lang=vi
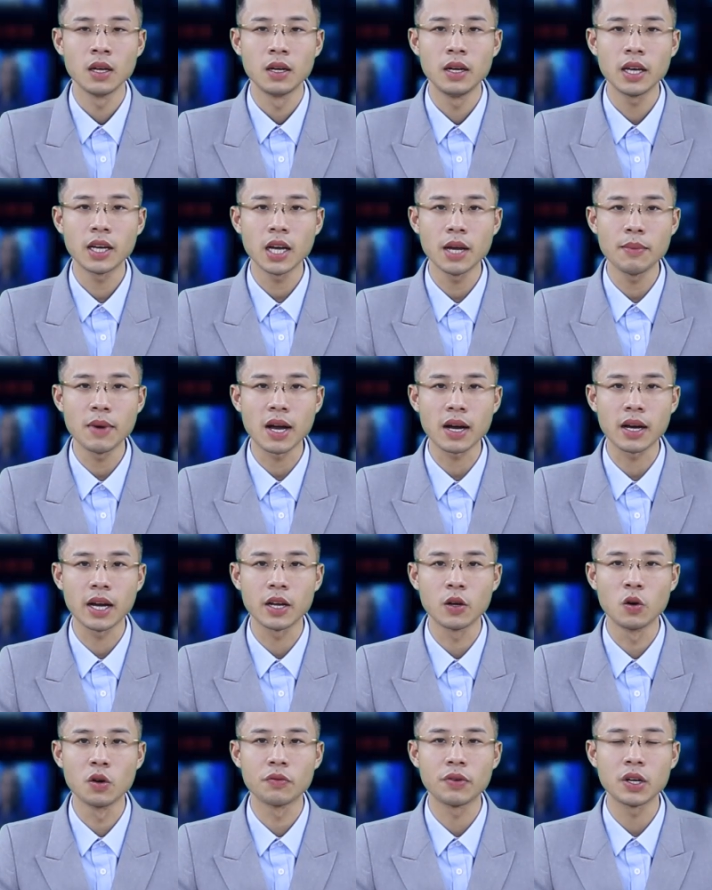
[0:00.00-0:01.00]
Lễ khai mạc
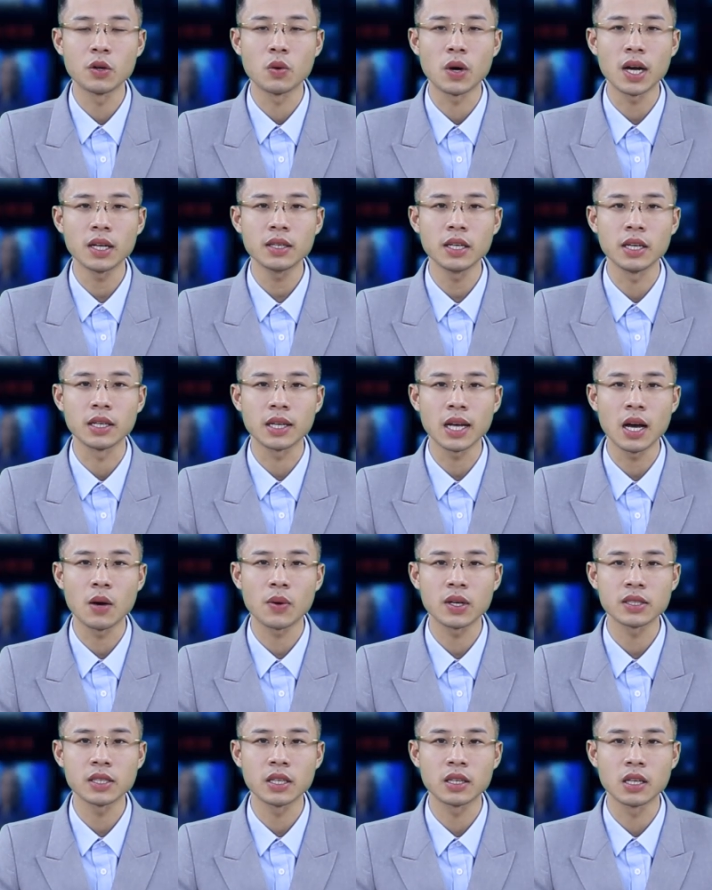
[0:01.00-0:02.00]
Ngày hội Văn hóa Thể thao
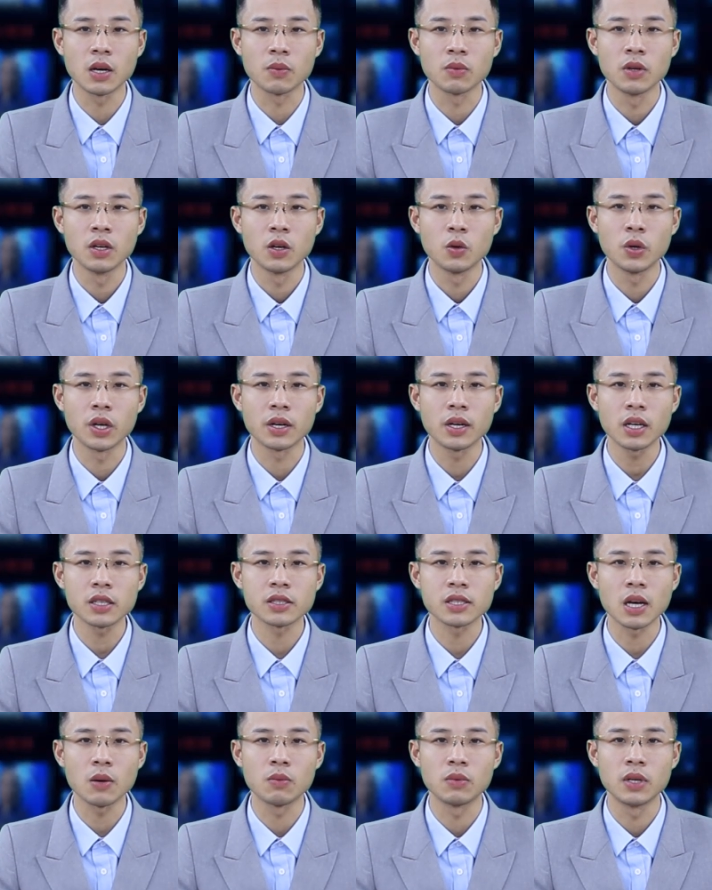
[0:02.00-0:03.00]
các dân tộc huyện Đắk
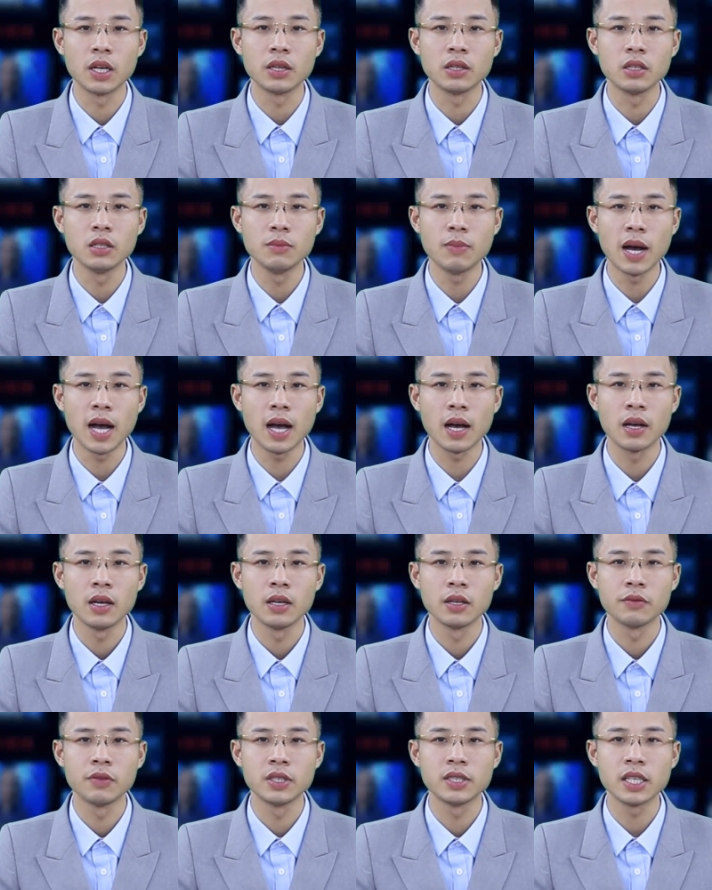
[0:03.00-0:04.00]
Song lần thứ 3
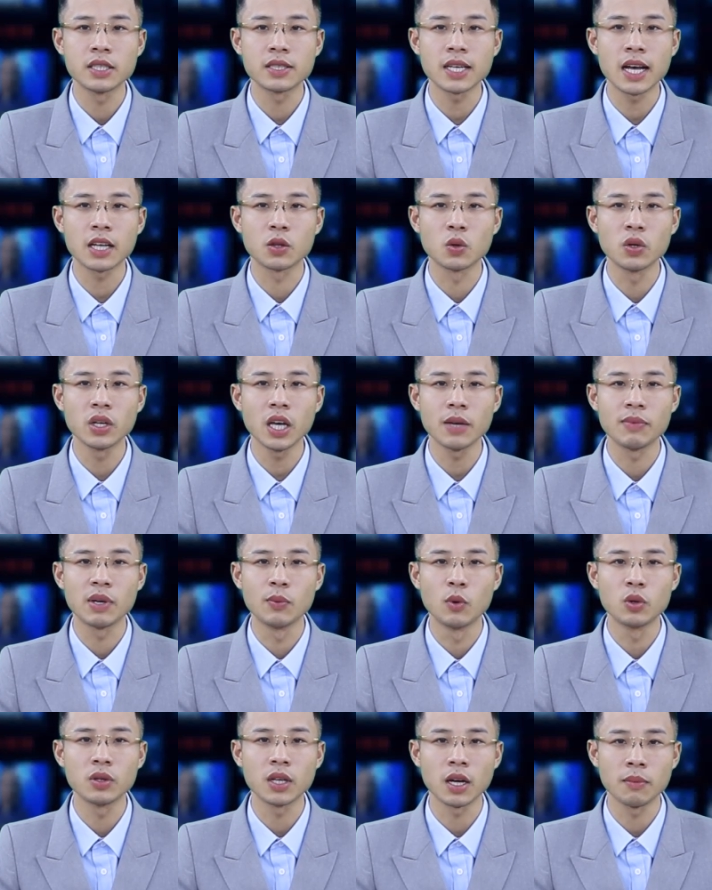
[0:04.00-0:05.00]
vừa diễn ra tối ngày
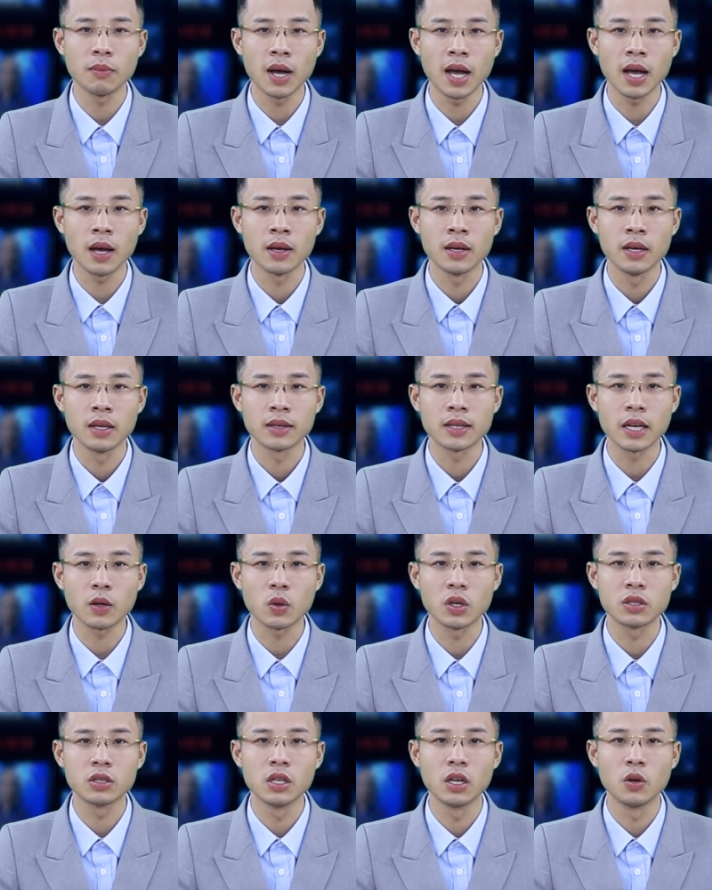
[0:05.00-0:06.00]
14 tháng 3 tại
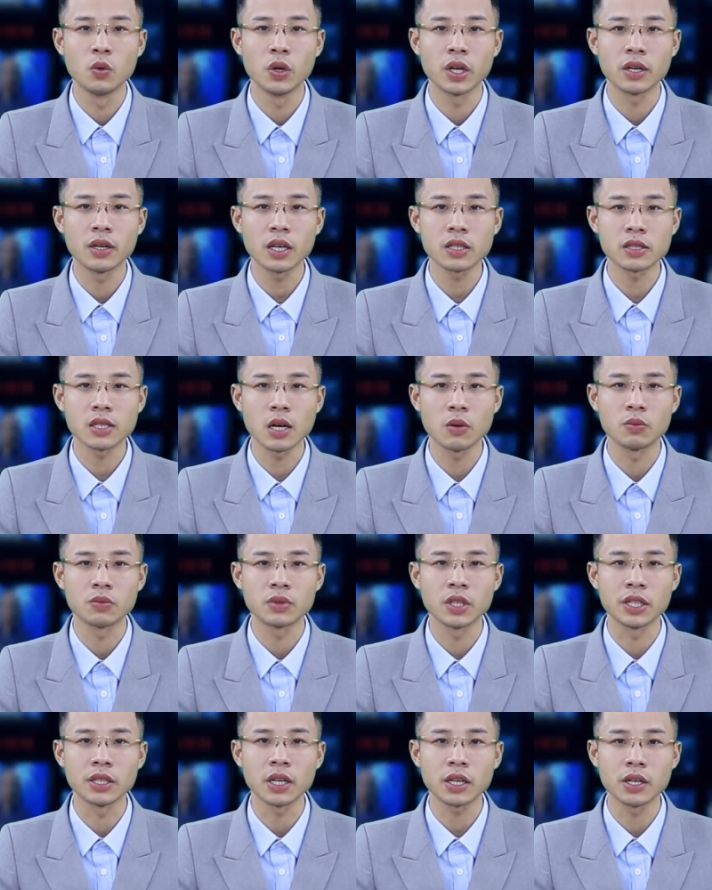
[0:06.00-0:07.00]
quảng trường huyện Đắk Song,
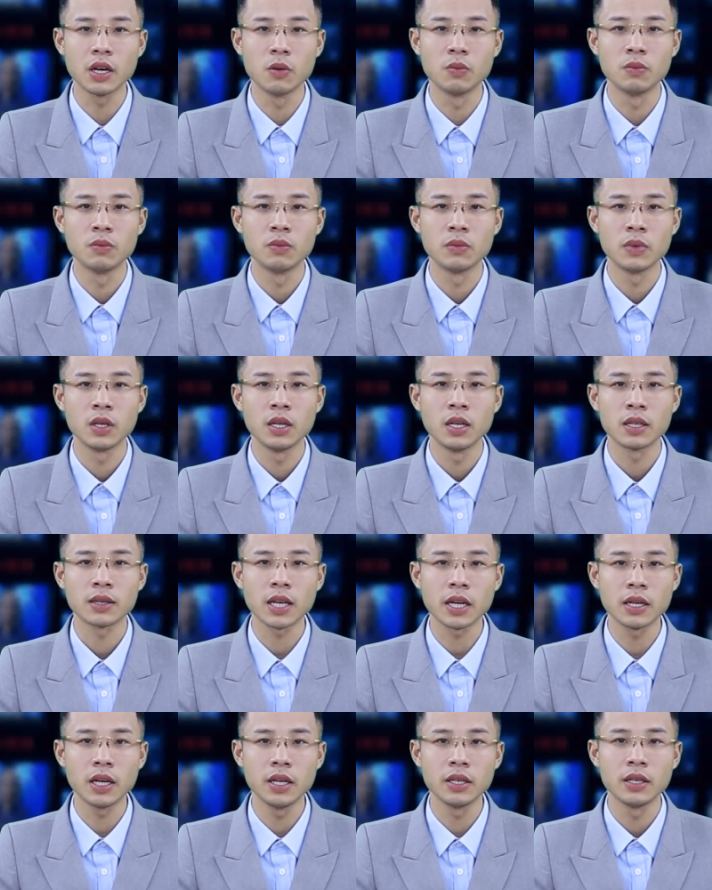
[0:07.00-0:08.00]
tỉnh Đắk Nông.
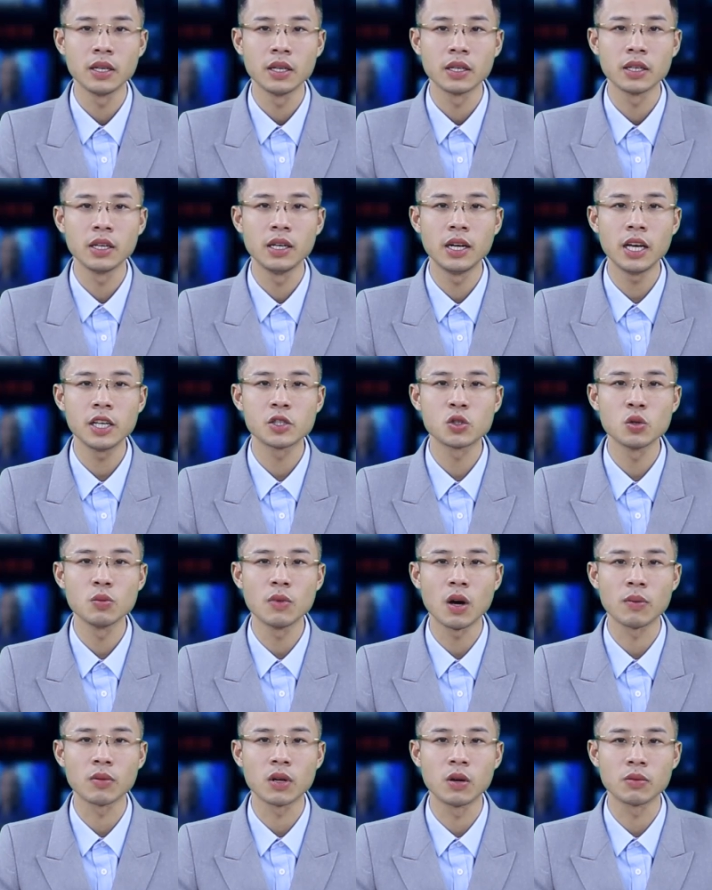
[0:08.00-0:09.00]
Tại đây, nghi lễ sum
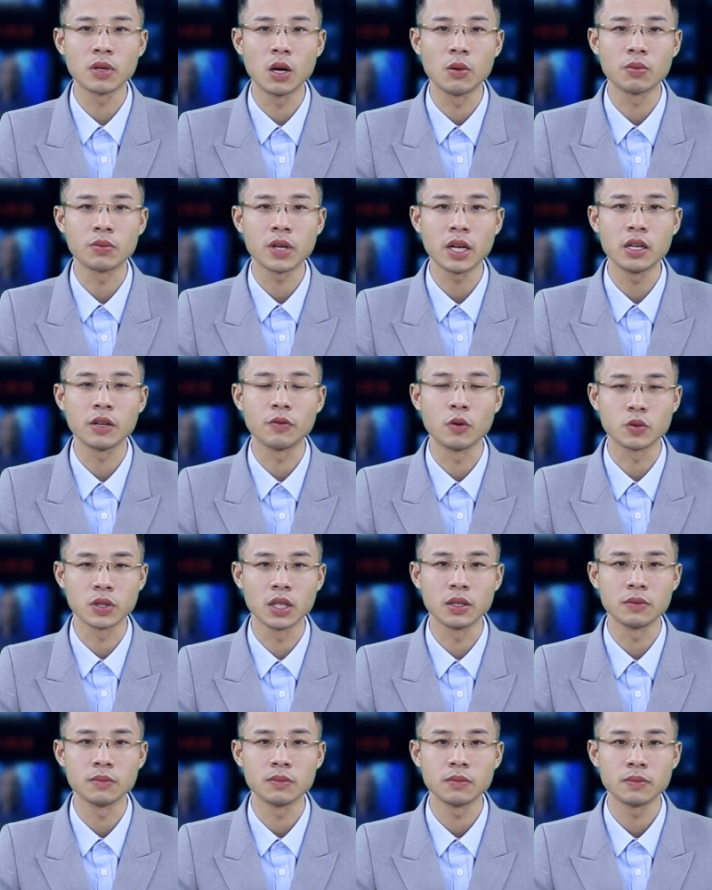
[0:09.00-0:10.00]
họp cộng đồng đã được phục dựng.